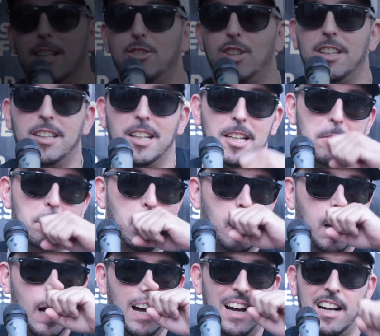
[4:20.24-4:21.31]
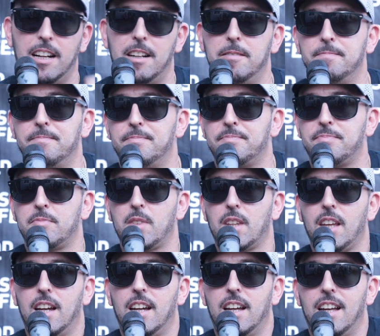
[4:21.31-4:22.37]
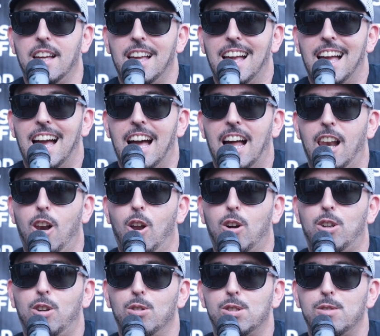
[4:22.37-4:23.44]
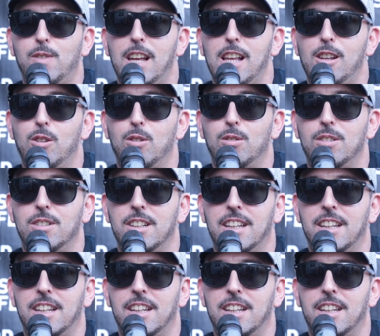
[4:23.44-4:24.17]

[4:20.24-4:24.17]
la gente libera ha mm, l'occhio sveglio